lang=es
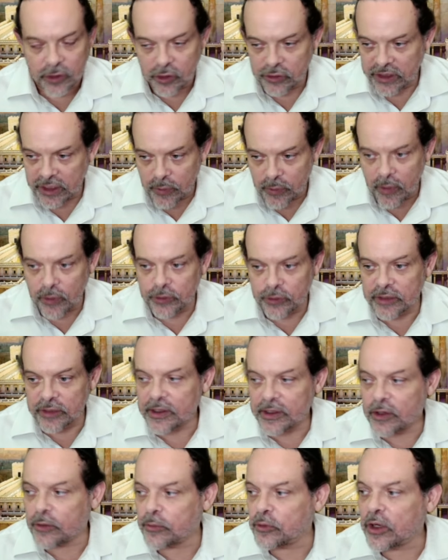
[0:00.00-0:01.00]
De nuevo, tal
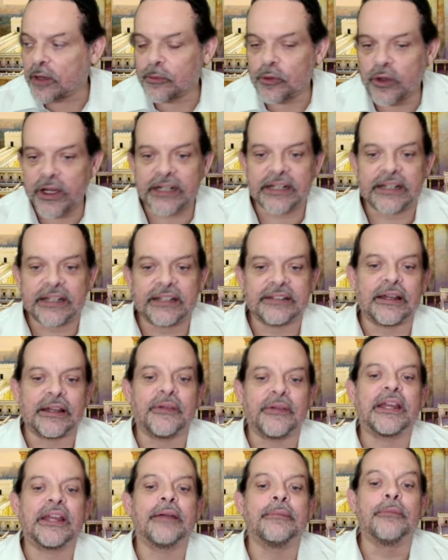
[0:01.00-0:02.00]
vez como una mujer que
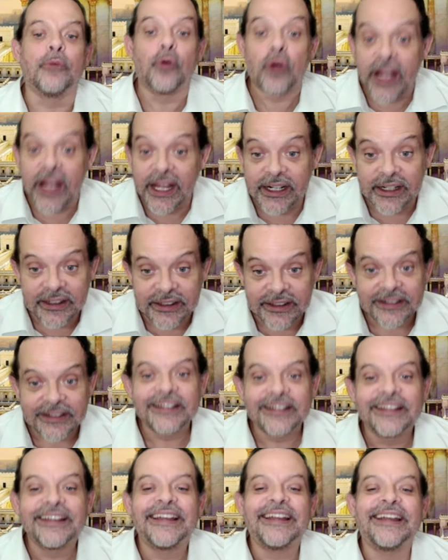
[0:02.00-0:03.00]
sabe que es mujer,
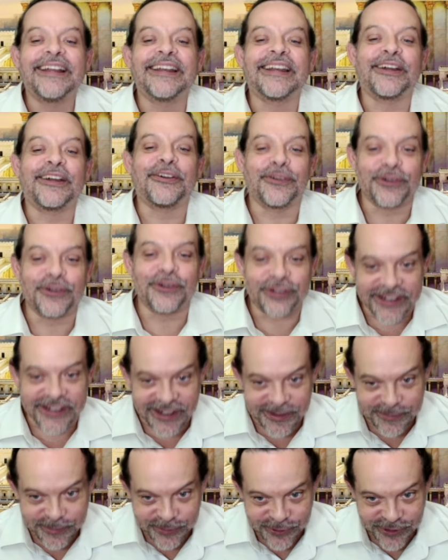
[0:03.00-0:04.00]
y reconoce
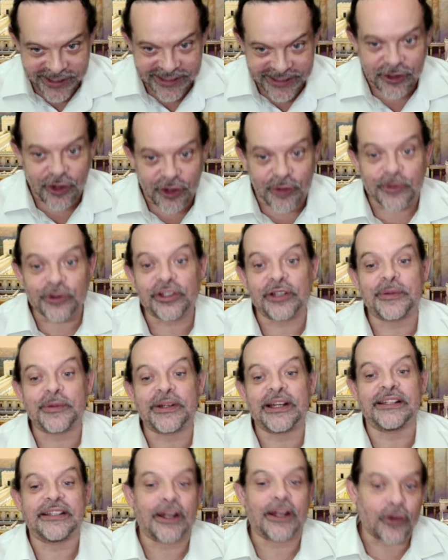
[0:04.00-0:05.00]
que es mujer, ¿cómo servir
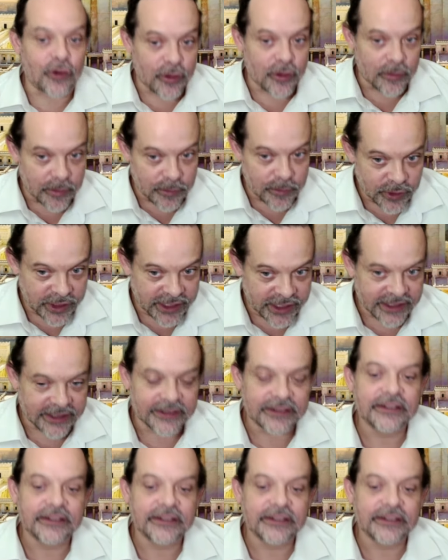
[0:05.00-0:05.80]
al Eterno como mujer?